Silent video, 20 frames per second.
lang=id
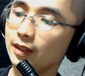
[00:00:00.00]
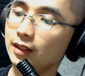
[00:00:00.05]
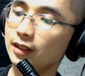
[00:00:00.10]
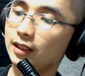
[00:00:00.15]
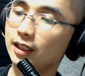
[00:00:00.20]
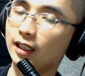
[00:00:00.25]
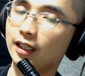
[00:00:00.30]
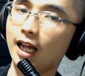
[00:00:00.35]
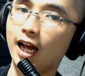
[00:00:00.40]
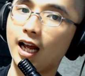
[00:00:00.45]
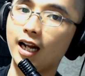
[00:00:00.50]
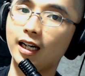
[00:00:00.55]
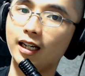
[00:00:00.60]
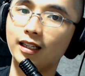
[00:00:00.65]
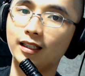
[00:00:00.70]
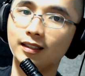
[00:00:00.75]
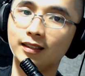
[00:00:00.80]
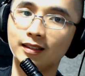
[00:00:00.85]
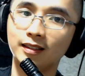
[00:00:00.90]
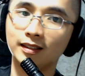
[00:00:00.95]

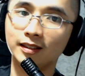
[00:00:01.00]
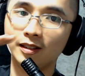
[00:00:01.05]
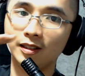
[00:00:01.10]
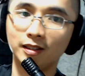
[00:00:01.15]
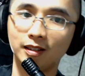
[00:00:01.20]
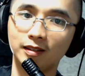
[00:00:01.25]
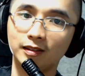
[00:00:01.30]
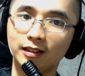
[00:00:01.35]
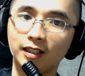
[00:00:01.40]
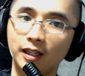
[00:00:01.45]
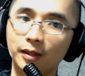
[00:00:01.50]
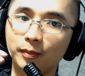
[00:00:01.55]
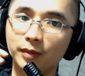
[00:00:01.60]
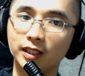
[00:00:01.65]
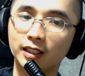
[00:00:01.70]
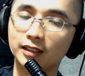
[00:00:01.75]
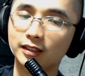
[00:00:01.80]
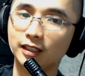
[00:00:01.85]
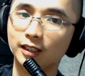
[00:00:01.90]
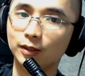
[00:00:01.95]
cetakan three
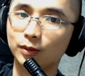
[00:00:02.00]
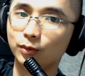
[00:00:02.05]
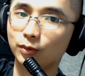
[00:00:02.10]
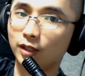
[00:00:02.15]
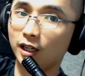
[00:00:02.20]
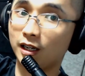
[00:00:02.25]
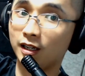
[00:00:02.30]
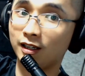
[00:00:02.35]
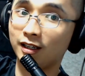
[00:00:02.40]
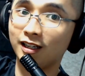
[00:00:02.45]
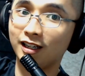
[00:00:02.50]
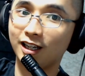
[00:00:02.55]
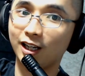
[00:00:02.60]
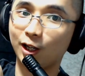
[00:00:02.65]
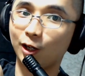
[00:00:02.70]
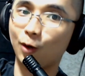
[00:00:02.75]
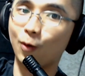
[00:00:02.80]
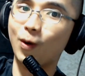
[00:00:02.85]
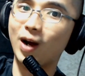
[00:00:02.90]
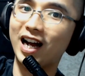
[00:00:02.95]
minusnya itu udah
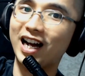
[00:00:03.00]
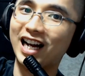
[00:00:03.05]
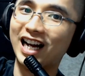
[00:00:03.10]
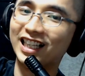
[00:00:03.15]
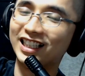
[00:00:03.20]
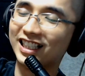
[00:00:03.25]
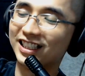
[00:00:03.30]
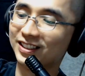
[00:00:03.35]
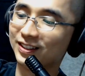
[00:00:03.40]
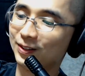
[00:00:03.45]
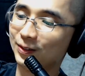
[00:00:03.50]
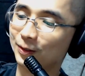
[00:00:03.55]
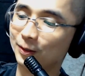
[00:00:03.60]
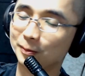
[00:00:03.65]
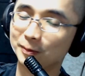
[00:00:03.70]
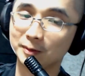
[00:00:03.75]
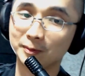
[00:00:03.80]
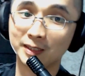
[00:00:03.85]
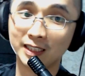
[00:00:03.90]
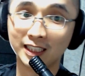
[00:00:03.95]
kerowak ke atas dulu
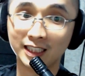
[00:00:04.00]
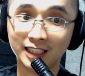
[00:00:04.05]
teman